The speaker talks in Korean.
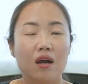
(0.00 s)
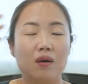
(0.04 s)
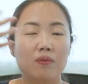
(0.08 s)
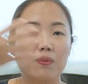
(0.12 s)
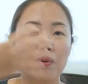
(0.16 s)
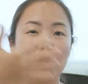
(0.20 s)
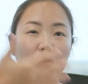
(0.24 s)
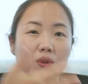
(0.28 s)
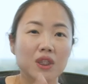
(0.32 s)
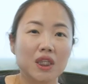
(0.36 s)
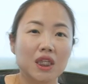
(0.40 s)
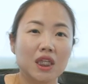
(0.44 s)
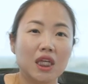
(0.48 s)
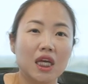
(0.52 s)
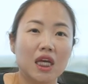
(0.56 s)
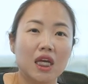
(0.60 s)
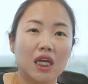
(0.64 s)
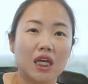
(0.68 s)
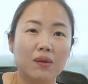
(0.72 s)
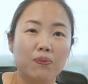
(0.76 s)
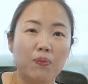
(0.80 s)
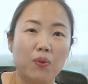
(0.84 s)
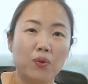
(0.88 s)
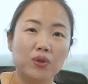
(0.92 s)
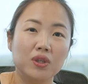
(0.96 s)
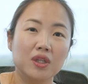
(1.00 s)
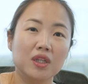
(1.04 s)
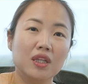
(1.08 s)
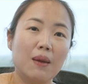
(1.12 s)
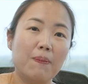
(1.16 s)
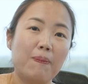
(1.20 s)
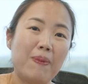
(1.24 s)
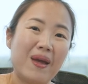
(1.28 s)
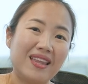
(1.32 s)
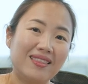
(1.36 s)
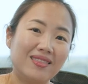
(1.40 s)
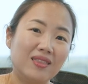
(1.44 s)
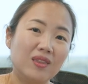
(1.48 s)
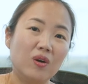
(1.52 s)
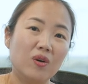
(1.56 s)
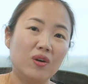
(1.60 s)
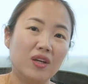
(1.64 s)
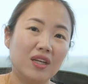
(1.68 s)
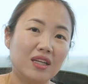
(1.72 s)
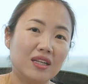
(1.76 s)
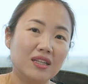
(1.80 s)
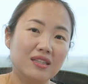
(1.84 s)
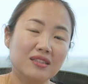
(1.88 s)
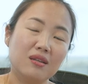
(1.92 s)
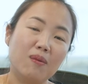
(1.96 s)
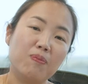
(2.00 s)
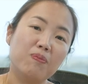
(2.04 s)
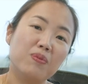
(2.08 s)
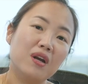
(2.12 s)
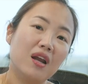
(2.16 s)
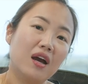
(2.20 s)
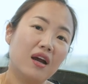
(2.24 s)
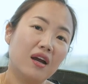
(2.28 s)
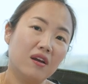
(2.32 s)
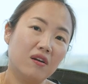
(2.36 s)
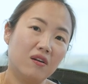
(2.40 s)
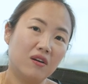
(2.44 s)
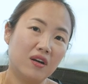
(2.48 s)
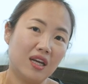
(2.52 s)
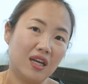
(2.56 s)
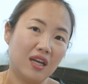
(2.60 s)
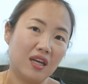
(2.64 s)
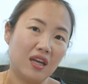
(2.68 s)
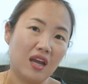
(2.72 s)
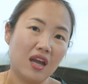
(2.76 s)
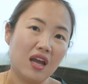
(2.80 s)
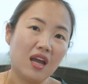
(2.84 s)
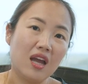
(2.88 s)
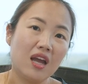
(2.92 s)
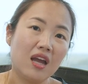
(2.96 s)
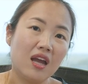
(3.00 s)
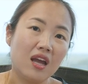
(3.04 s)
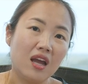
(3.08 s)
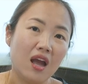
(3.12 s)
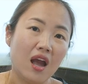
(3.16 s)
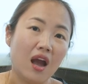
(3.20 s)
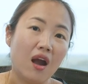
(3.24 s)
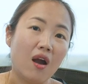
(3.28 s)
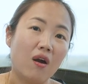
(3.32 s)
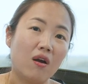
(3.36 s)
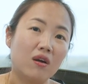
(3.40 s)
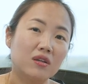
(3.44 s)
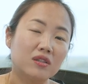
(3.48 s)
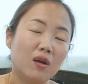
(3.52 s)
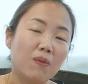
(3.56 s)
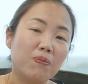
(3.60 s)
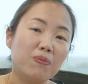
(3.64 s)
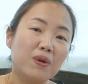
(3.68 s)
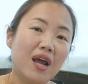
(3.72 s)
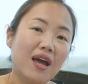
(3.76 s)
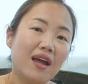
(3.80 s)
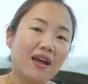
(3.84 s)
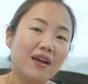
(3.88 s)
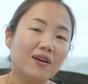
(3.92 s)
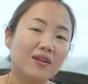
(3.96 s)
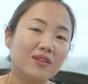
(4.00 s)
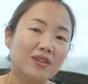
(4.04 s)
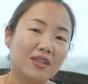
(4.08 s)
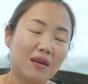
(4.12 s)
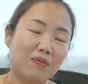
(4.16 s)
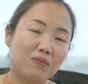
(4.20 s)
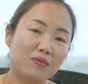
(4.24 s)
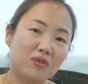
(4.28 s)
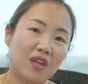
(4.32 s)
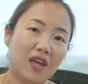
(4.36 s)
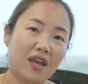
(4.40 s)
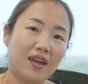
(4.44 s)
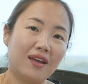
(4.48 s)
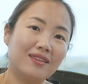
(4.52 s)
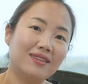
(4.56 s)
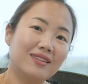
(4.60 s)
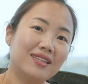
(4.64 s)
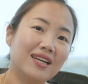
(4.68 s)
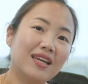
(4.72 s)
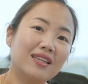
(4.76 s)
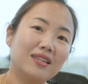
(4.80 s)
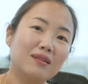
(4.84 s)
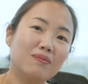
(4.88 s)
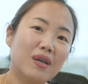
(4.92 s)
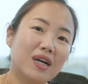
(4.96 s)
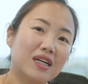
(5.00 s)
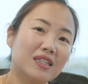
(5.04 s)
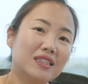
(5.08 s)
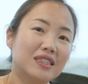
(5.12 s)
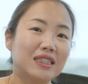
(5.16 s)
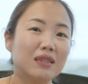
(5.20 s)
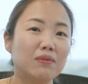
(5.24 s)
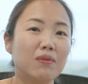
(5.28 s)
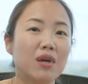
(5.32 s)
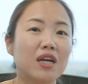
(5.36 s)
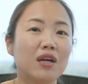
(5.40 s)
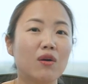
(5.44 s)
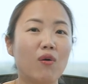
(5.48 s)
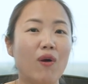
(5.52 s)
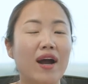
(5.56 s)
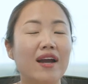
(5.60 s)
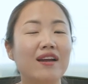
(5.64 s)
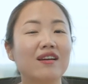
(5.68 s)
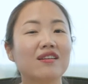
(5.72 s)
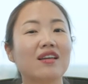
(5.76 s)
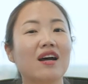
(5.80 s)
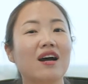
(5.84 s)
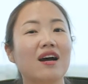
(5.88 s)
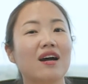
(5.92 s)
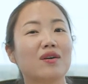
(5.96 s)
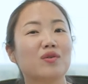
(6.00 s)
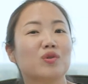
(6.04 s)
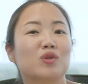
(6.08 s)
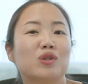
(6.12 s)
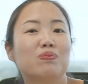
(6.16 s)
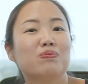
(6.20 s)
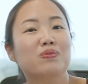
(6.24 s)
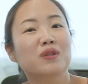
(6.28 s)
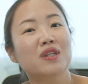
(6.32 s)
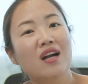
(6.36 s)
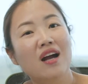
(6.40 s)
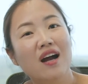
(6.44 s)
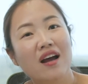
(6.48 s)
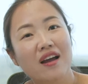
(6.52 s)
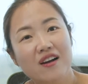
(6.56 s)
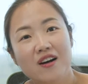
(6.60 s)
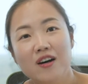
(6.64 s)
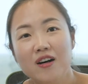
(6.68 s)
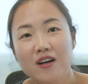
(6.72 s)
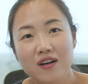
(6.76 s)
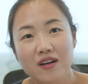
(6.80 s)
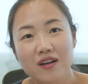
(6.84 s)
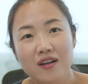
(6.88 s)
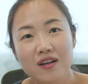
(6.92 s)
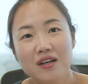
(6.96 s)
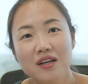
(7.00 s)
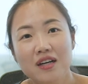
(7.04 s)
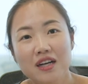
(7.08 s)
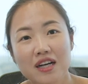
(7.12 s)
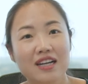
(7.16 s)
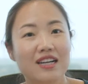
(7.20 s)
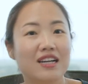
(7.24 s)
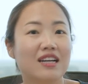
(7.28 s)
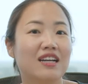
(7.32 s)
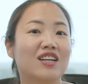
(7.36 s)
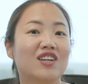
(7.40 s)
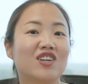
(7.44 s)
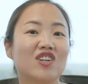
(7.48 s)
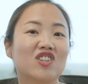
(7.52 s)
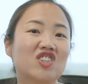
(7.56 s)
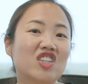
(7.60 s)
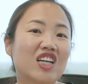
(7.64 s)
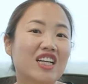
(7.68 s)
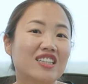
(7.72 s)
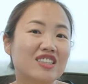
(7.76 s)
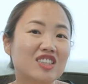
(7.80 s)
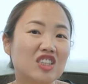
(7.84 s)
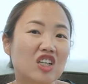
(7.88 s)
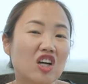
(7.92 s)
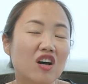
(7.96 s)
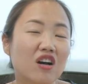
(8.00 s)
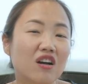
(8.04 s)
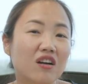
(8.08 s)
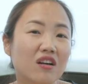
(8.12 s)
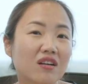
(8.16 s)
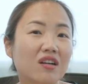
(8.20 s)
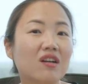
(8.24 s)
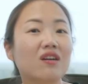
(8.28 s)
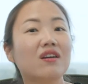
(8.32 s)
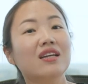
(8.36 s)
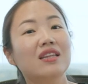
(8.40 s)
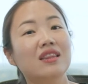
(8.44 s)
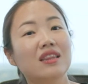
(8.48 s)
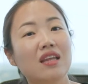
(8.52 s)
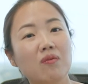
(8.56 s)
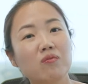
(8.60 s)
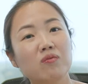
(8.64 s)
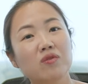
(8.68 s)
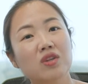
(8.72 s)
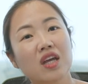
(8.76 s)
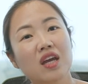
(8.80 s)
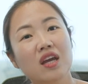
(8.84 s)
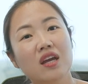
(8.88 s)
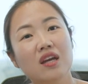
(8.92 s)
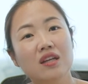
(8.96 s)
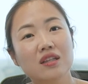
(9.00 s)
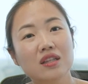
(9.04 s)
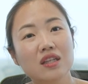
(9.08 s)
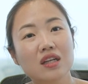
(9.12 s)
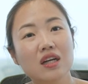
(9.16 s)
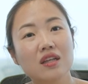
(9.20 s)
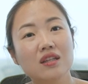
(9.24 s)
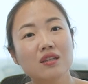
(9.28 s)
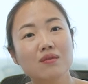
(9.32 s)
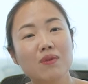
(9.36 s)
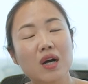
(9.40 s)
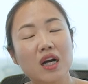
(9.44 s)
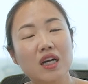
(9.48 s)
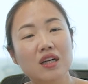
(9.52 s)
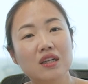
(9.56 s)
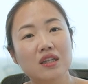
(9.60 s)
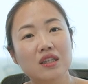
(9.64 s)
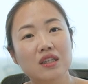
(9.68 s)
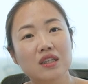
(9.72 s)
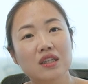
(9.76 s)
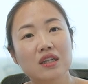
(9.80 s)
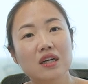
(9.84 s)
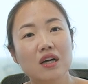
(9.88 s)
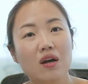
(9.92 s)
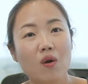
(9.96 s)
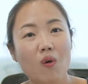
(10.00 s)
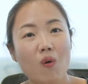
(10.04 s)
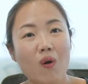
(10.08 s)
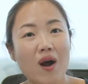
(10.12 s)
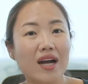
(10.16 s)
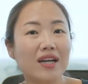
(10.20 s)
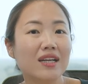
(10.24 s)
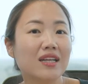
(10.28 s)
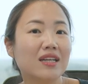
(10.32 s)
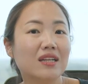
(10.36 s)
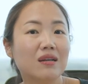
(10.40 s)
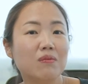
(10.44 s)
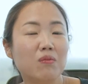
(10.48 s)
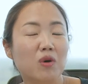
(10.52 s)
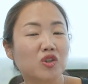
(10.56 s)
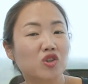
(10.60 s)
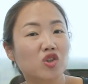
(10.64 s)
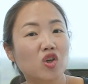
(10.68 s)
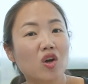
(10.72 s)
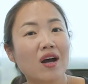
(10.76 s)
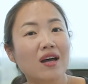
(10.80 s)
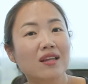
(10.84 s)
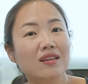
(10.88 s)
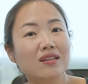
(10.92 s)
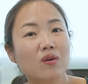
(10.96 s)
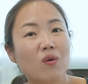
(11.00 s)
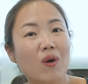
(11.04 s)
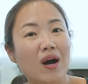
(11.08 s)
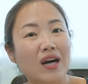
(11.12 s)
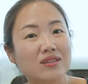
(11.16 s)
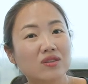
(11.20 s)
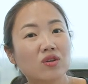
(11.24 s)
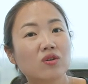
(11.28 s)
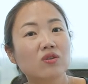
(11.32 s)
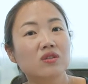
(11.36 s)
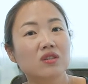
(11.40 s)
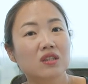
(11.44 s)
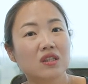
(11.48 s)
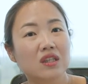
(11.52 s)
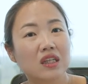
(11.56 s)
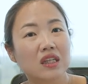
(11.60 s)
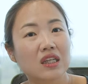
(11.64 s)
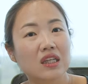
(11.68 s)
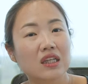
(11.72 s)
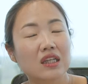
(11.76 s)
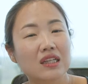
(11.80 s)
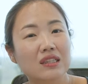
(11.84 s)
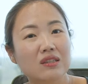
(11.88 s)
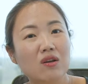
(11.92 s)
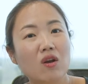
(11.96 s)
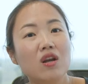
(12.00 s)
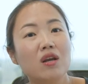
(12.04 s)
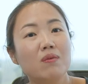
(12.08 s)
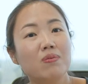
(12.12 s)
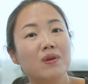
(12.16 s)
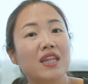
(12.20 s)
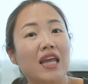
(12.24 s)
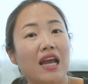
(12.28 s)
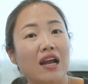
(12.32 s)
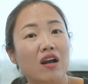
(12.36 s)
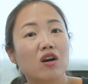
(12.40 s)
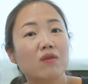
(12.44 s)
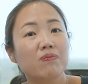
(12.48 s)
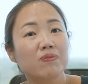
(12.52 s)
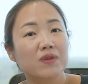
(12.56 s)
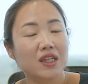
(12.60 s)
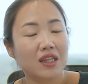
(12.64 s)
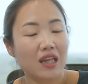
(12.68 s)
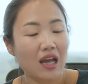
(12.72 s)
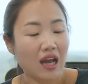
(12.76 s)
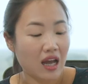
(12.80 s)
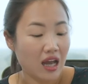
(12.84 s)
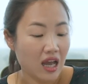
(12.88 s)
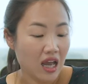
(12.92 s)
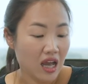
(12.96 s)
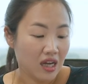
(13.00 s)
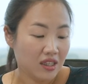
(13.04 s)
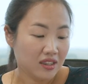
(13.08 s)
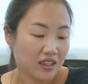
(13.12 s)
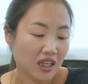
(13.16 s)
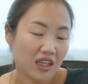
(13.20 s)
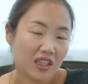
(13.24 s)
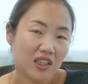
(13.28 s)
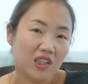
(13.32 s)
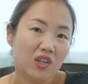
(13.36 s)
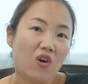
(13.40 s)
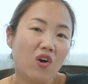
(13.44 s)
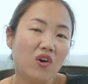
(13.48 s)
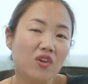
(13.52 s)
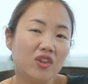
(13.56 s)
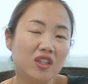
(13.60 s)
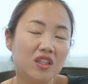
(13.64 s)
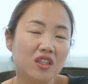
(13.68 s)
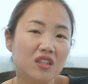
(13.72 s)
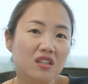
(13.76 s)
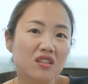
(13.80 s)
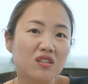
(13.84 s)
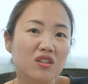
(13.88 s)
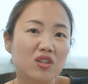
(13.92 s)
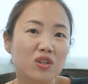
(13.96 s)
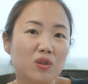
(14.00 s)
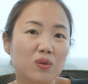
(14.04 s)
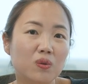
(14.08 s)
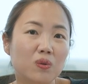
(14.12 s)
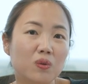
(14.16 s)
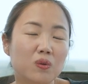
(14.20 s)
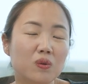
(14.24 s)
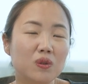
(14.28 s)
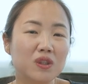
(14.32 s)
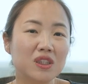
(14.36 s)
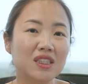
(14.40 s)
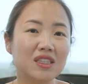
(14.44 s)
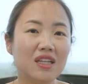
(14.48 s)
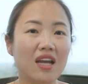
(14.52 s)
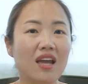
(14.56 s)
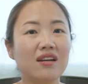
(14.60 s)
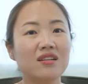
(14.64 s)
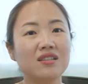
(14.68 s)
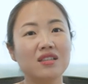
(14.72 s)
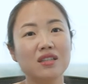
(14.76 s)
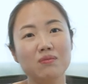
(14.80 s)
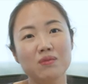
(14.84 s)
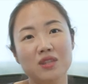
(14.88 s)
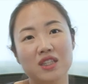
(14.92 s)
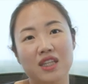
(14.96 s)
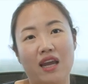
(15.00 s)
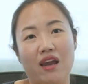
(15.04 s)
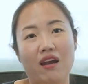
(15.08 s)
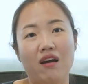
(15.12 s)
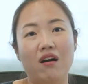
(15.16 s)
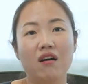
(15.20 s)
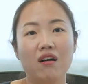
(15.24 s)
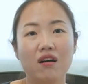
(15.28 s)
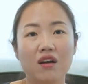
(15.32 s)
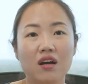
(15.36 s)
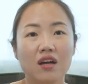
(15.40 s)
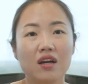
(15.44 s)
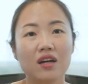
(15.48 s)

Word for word: 본인의 본인의 벤더인 서플라이어에게 서플라이어 때문에 트레이드마크 침해를 과연 당하고 싶을까요? 그렇지 않죠? 그렇기 때문에 이 트레이드마크 확인을 먼저 하는 과정들이 설립이 된 겁니다. 자, 이거는 그리고 시대의 흐름이세요.